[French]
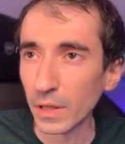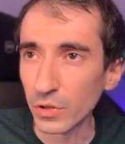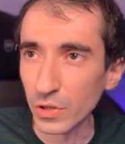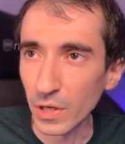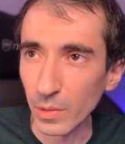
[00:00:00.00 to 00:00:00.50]

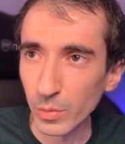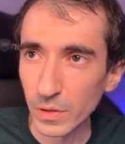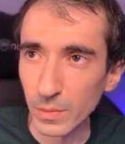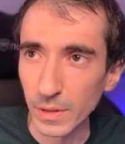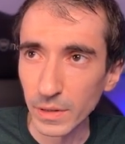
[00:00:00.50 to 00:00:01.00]
j'ai la
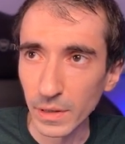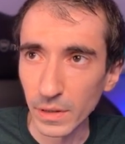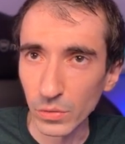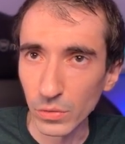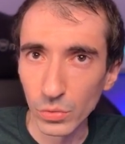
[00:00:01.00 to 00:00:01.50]
possibilité
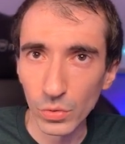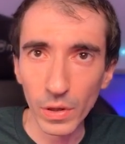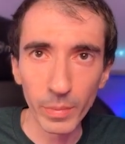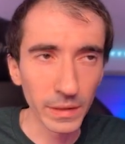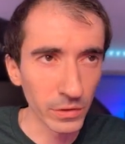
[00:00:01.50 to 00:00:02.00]
de
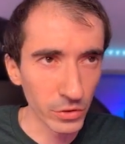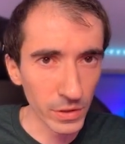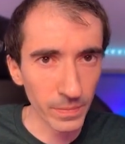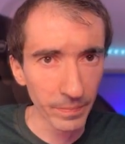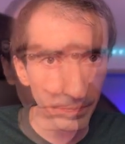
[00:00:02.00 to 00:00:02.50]
la partager.